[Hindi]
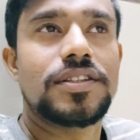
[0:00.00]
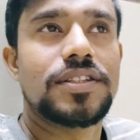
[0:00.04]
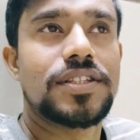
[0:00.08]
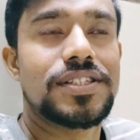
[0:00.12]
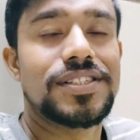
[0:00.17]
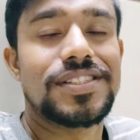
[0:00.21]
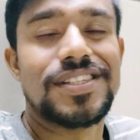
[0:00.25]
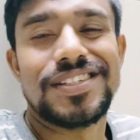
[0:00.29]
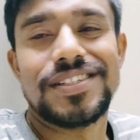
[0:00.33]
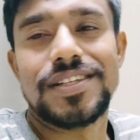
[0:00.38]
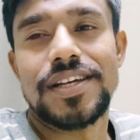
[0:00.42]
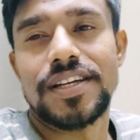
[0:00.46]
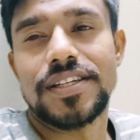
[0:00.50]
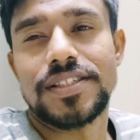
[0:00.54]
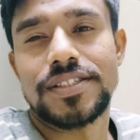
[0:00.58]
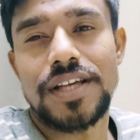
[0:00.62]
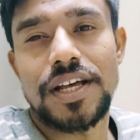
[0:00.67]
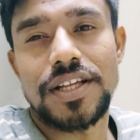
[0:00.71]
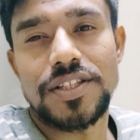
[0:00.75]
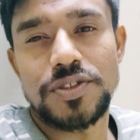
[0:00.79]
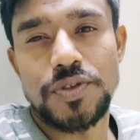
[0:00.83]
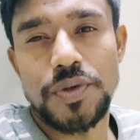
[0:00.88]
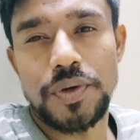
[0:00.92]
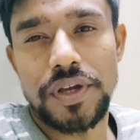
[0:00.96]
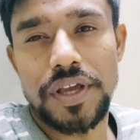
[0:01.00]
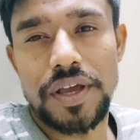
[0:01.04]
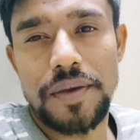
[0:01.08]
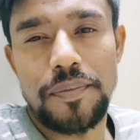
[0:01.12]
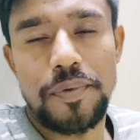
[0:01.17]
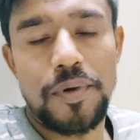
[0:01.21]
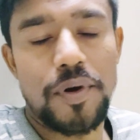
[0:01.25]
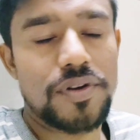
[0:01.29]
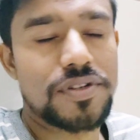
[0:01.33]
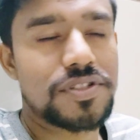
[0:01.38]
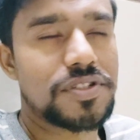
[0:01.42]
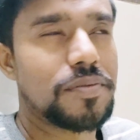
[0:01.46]
तीस हज़ार सात सौ के
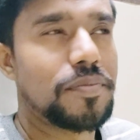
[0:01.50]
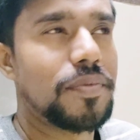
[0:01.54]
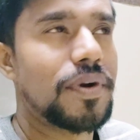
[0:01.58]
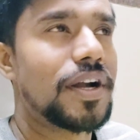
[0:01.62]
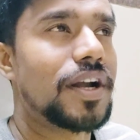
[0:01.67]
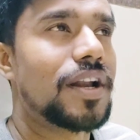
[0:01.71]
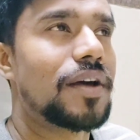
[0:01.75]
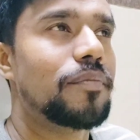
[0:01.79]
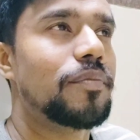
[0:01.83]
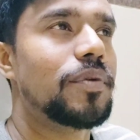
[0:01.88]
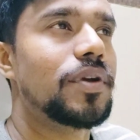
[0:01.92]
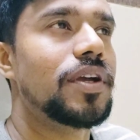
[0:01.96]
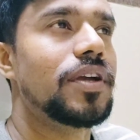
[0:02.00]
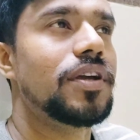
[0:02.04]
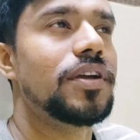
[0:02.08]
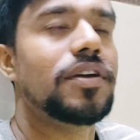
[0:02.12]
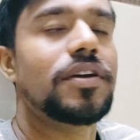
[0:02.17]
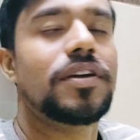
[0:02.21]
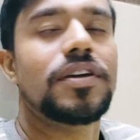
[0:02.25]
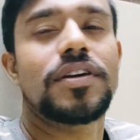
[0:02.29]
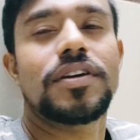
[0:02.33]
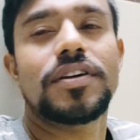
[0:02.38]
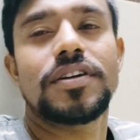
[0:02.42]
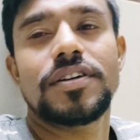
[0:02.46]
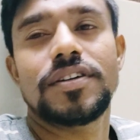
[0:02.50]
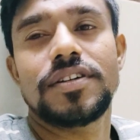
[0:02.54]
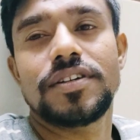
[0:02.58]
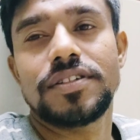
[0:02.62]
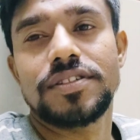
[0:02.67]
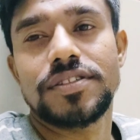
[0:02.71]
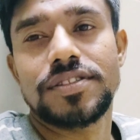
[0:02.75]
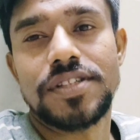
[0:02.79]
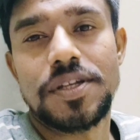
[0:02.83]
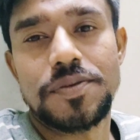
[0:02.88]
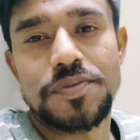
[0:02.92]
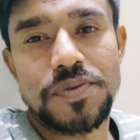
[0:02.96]
अप्रॉक्सीमेट अभी
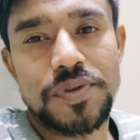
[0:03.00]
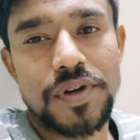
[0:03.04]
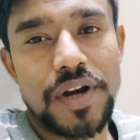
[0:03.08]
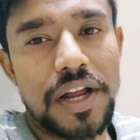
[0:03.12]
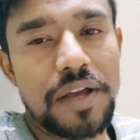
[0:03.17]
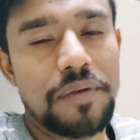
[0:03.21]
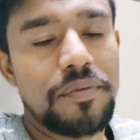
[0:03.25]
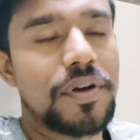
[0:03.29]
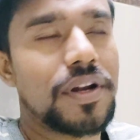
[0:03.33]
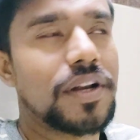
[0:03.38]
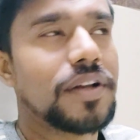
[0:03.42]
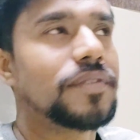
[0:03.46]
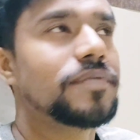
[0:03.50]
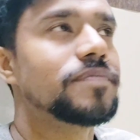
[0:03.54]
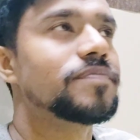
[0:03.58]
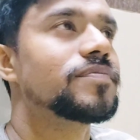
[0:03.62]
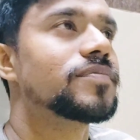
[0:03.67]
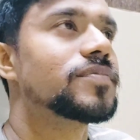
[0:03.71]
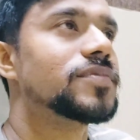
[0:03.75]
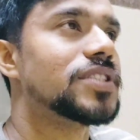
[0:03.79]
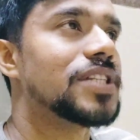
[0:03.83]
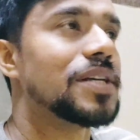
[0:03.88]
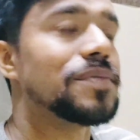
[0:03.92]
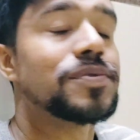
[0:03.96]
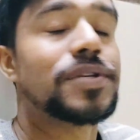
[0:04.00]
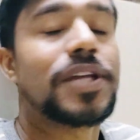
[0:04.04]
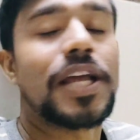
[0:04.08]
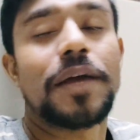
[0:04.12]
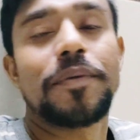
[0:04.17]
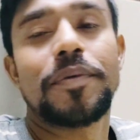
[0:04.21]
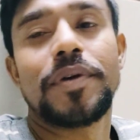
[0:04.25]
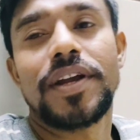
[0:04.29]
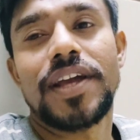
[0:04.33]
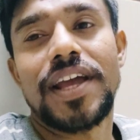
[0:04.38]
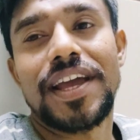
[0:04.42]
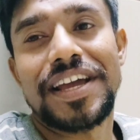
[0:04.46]
सब्सक्राइबर
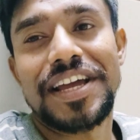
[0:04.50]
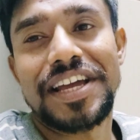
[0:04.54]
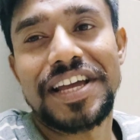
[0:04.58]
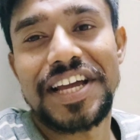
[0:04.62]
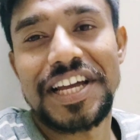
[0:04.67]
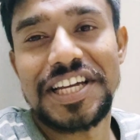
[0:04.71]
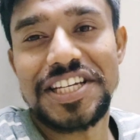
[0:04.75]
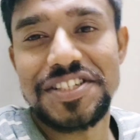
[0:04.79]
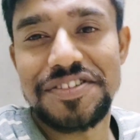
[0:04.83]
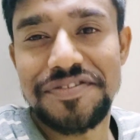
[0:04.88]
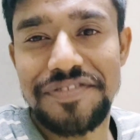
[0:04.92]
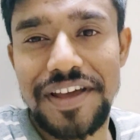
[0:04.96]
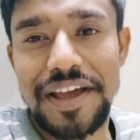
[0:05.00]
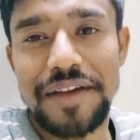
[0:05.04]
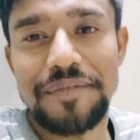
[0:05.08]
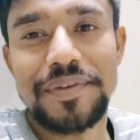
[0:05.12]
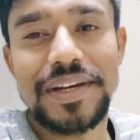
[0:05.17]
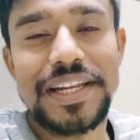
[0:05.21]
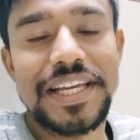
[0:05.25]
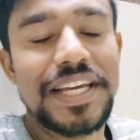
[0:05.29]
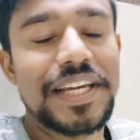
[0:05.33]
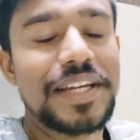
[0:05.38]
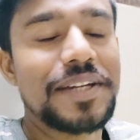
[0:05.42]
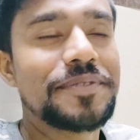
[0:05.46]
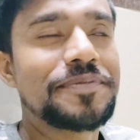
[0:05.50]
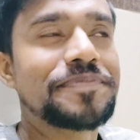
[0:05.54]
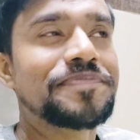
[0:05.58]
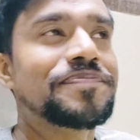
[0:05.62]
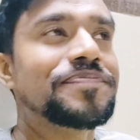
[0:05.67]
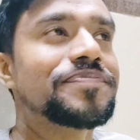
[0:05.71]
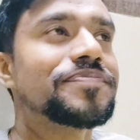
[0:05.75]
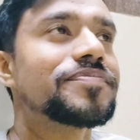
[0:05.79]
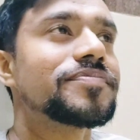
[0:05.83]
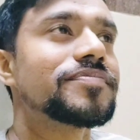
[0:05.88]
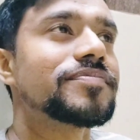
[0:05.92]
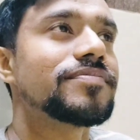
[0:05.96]
सब्सक्राइबर क्या कहेगा इस फैमिली है
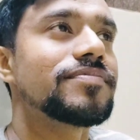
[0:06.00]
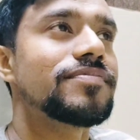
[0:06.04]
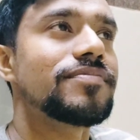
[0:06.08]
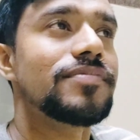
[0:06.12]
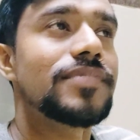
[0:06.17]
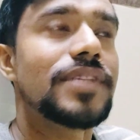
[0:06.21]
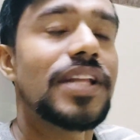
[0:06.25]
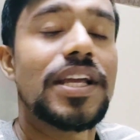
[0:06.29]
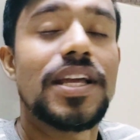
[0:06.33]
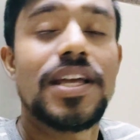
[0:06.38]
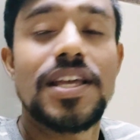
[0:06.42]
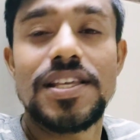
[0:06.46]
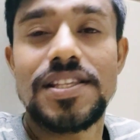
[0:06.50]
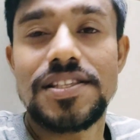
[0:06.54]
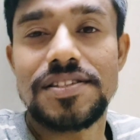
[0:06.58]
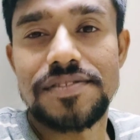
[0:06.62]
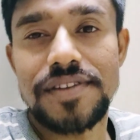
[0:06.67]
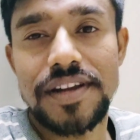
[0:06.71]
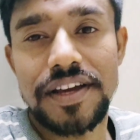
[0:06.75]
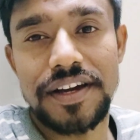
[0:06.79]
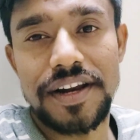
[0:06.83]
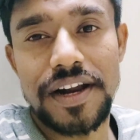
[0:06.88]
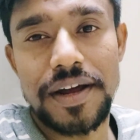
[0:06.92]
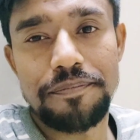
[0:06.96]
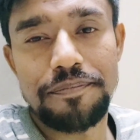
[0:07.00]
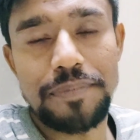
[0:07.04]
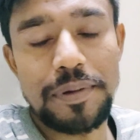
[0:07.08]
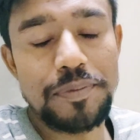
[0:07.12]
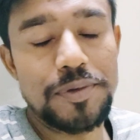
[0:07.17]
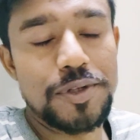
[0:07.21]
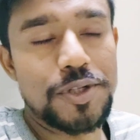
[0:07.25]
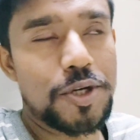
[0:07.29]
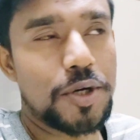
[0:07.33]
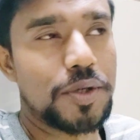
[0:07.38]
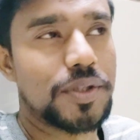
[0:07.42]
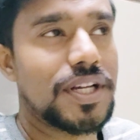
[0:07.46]
इंस्टाग्राम पे
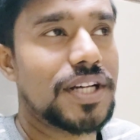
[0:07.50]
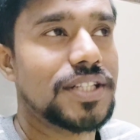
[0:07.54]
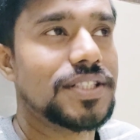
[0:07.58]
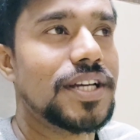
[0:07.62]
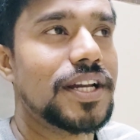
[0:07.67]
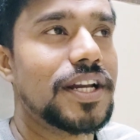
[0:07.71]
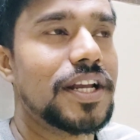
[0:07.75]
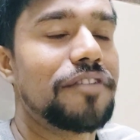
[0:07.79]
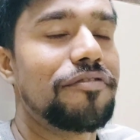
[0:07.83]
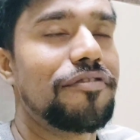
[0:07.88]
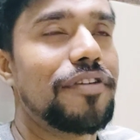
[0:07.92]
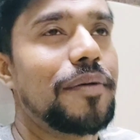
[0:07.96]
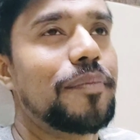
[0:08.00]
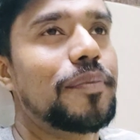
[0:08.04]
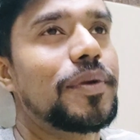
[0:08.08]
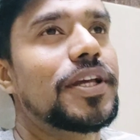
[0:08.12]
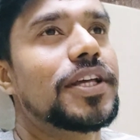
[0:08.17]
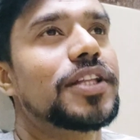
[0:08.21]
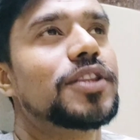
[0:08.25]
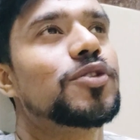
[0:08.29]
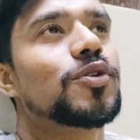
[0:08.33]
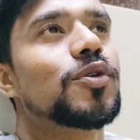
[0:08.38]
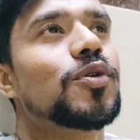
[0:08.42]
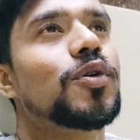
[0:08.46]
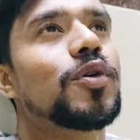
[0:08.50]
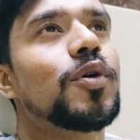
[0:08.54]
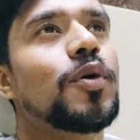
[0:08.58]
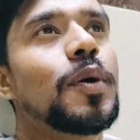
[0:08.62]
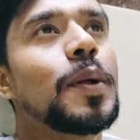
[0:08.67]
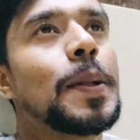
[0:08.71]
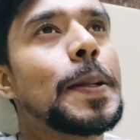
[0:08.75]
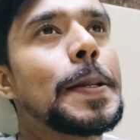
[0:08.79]
भी चौदह हज़ार की फैमिली तो